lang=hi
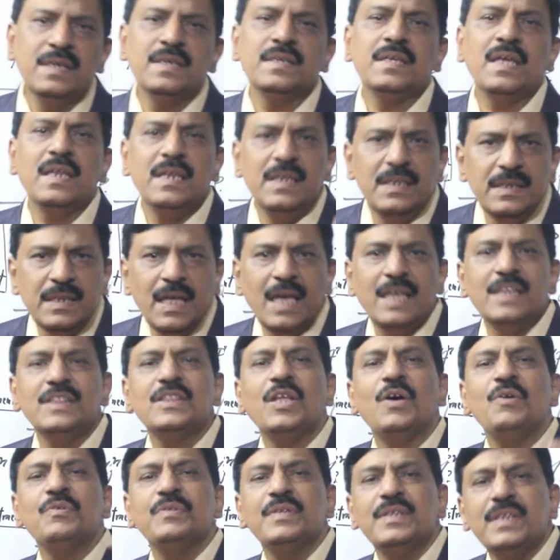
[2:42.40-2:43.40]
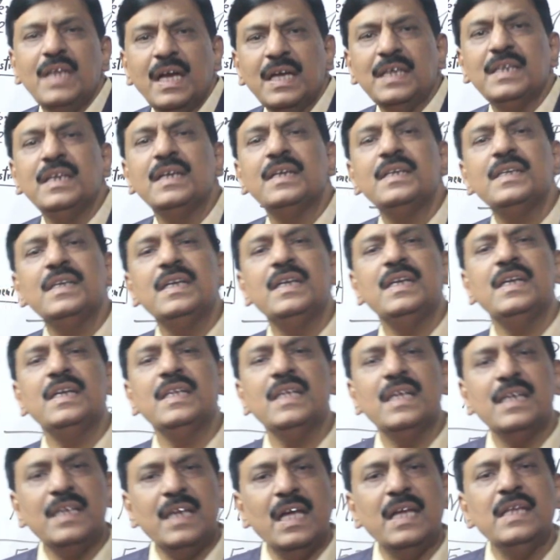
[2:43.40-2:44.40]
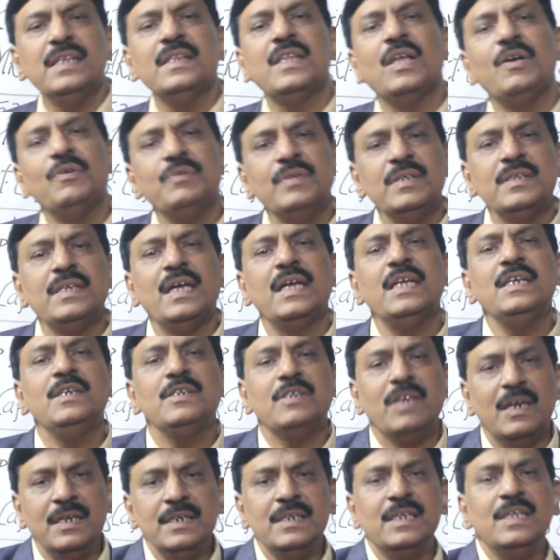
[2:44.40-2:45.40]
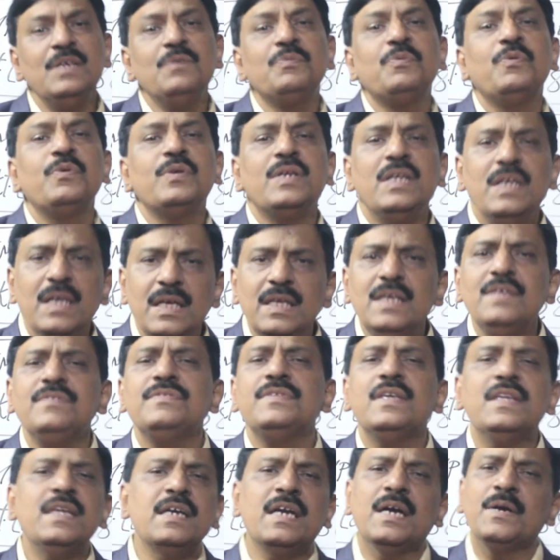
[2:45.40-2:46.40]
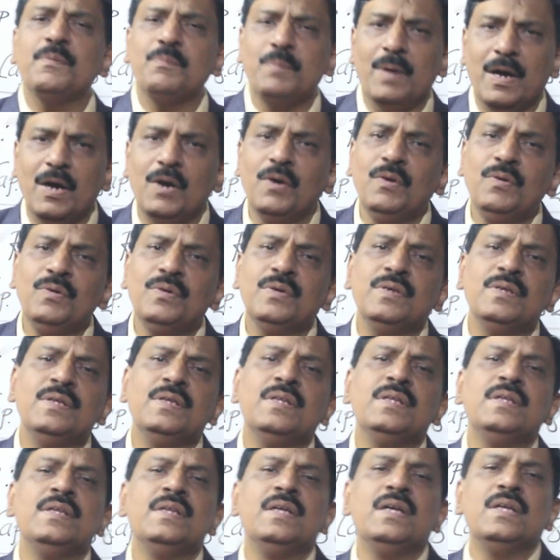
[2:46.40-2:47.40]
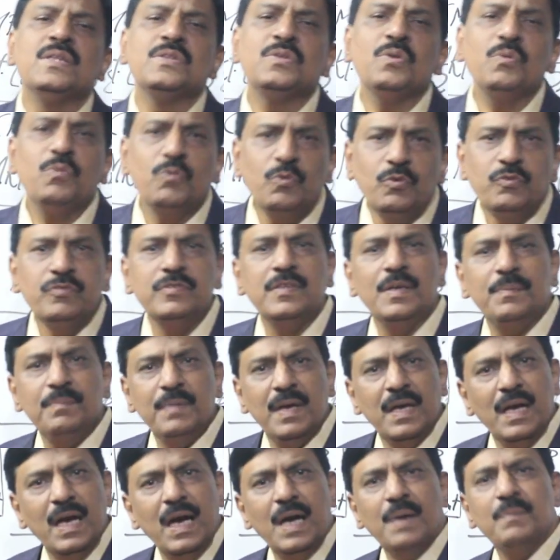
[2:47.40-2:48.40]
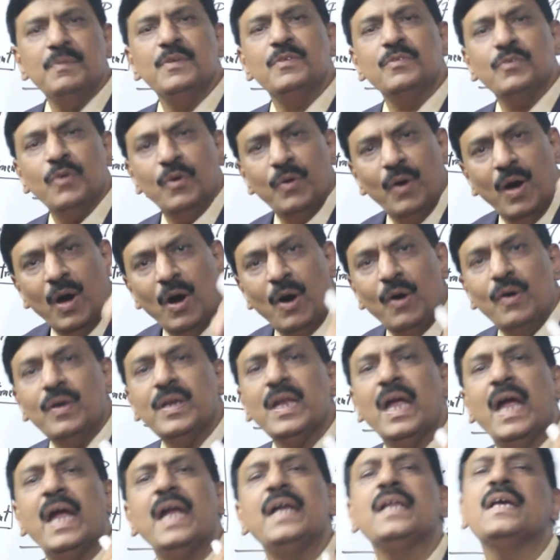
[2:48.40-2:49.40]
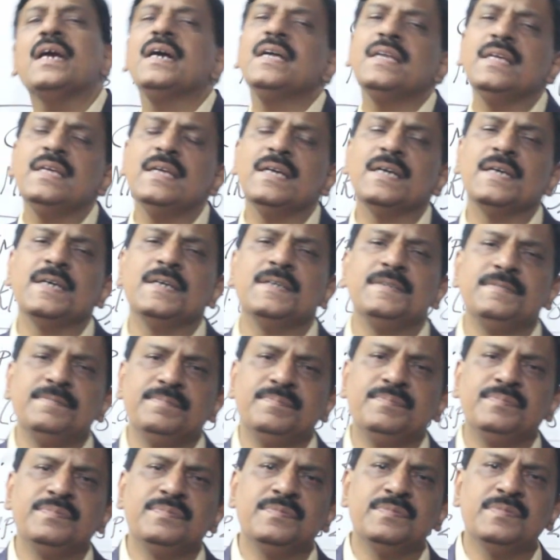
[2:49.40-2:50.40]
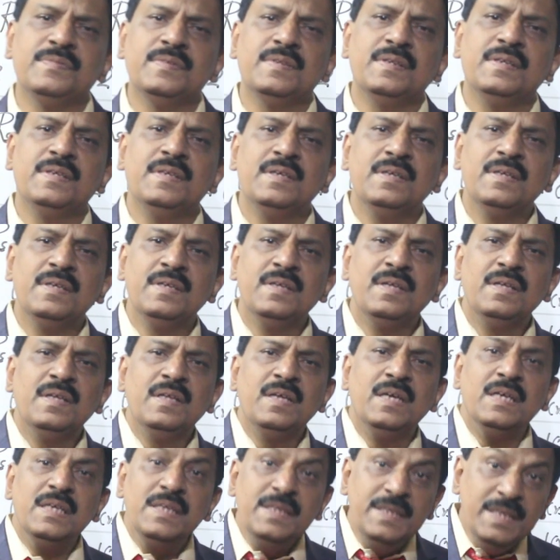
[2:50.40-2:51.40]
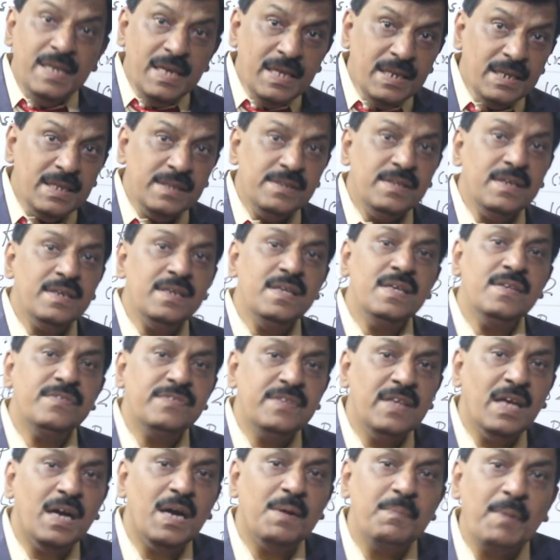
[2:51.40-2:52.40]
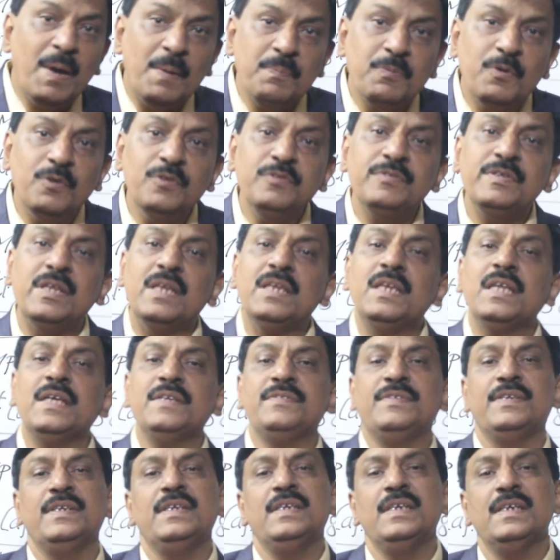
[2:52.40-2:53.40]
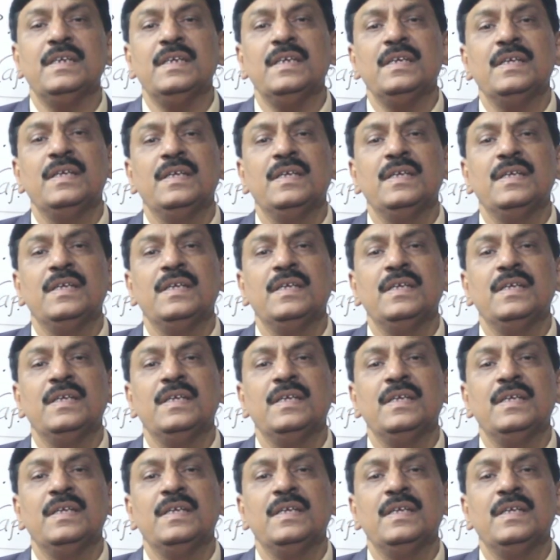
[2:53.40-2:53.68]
यानी नाइन थाउजेंड नाइन हंड्रेड या नाइन थाउजेंड नाइन थर्टी फोर्टी इस तरह का भाव तो उस समय आप इसको और ऐड करिएगा ये नज़रिए से अब आपको चलना चाहिए